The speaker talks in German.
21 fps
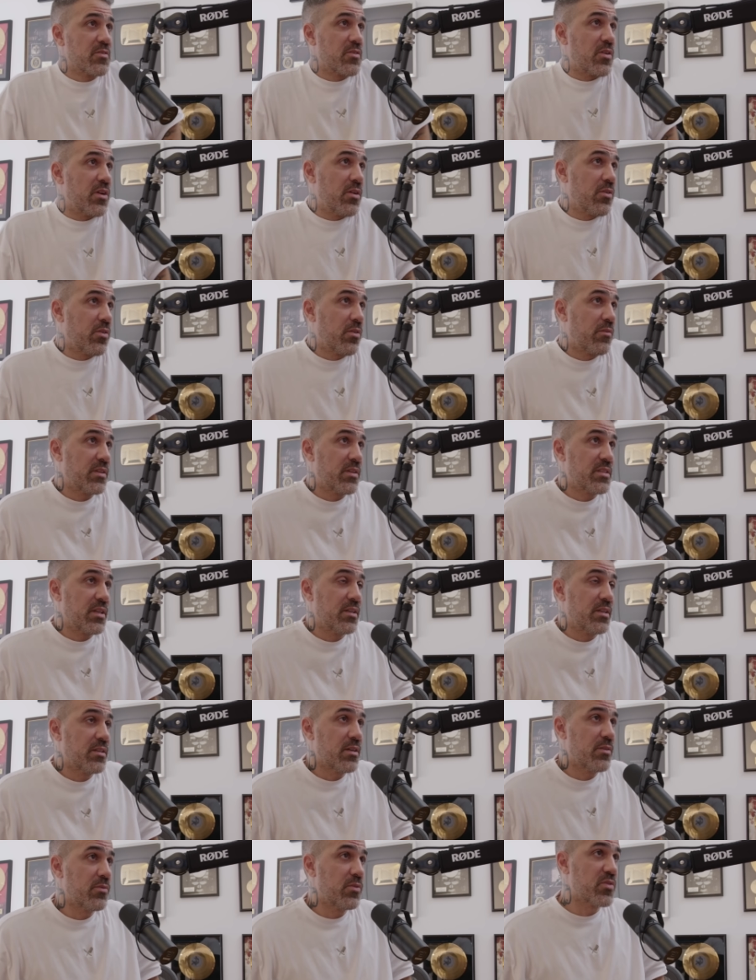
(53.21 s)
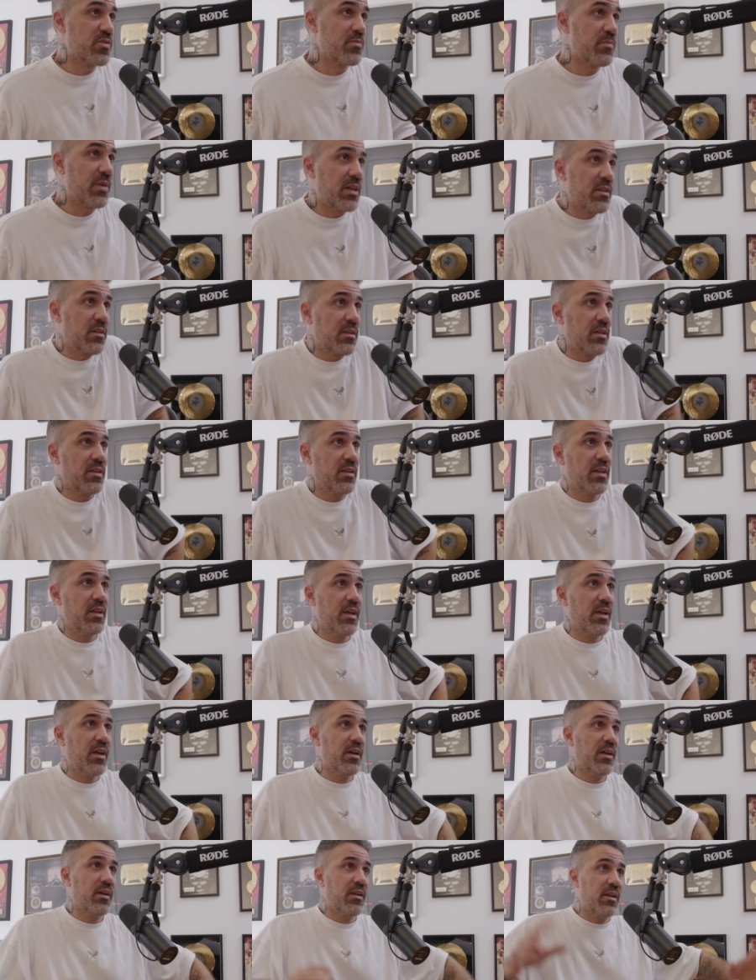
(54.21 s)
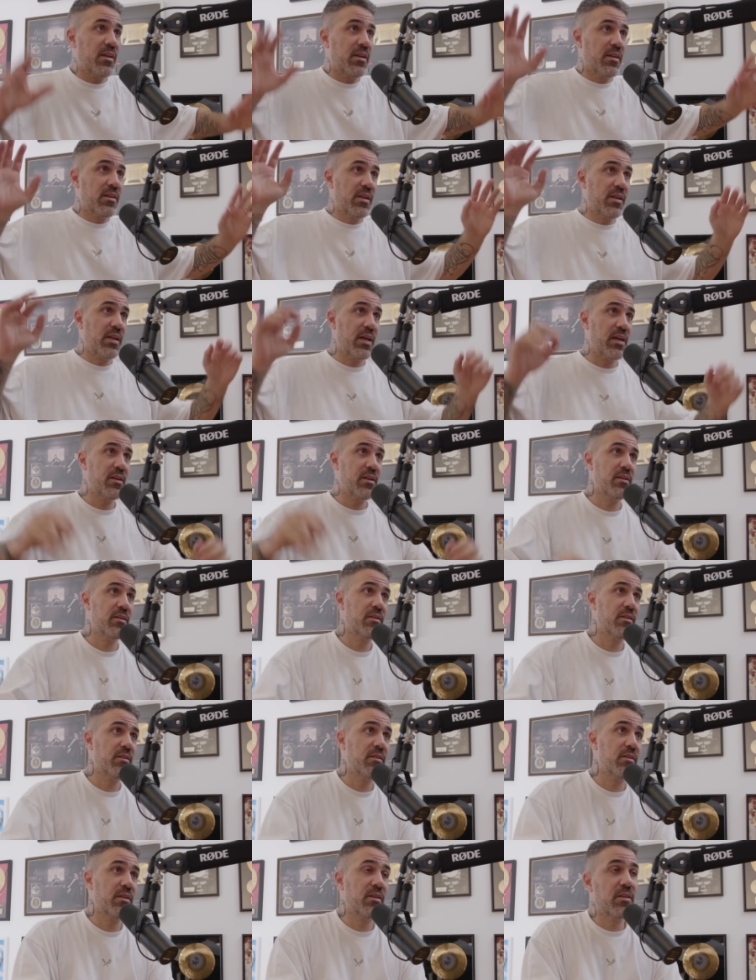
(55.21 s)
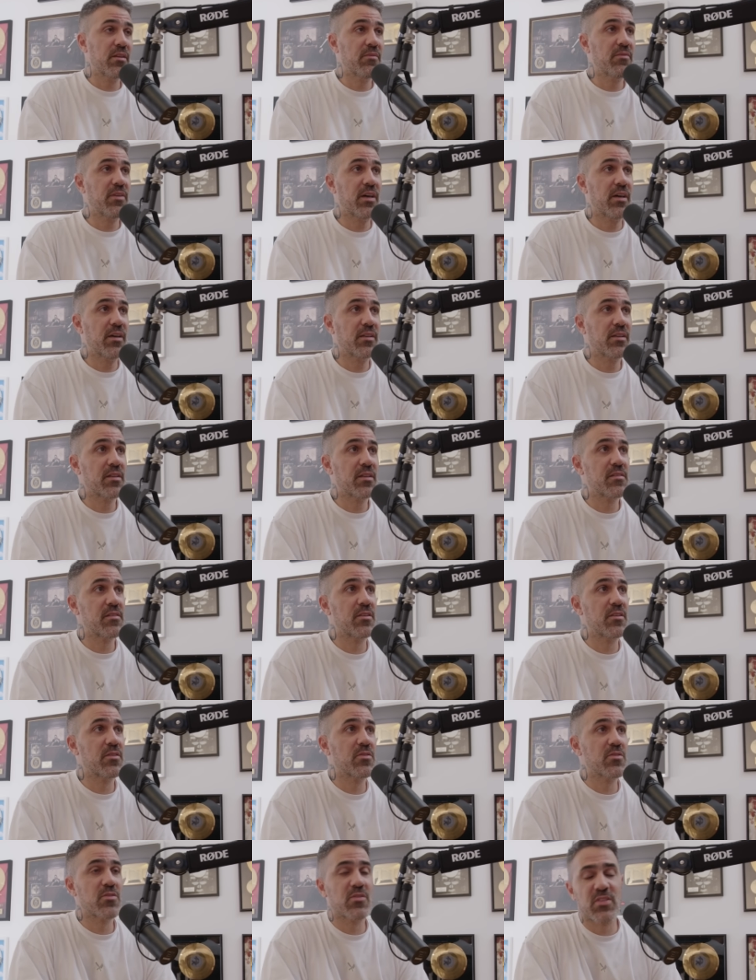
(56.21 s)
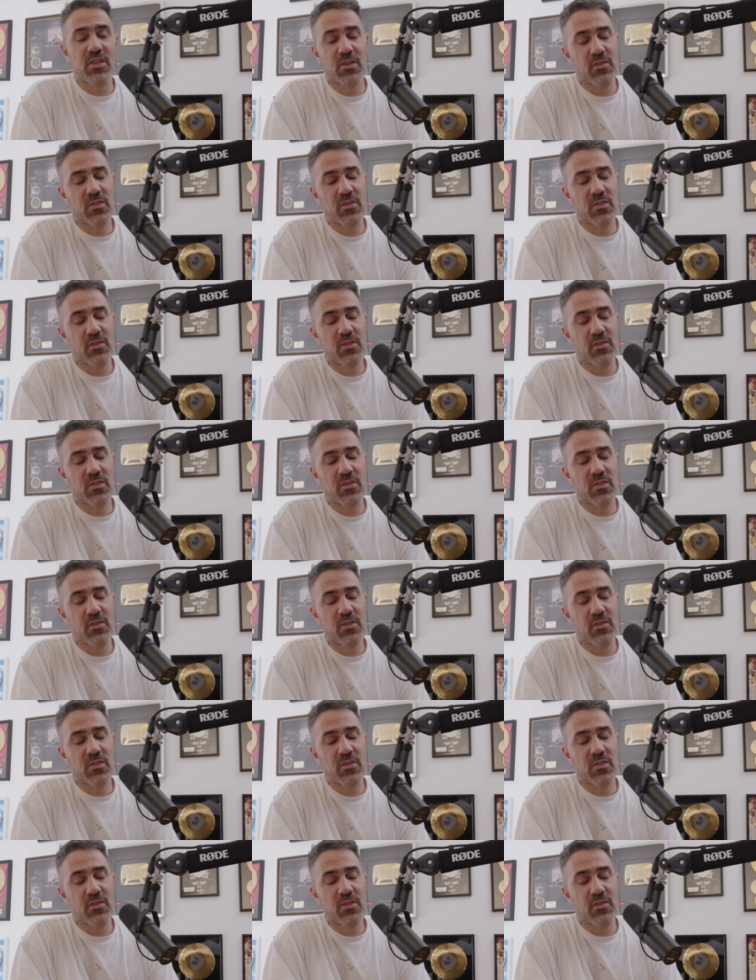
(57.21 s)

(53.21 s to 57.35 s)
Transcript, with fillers: Soll er irgendwelche Interviews machen, in denen er ja dann den allen äh, die Wahrheit erzählt und so?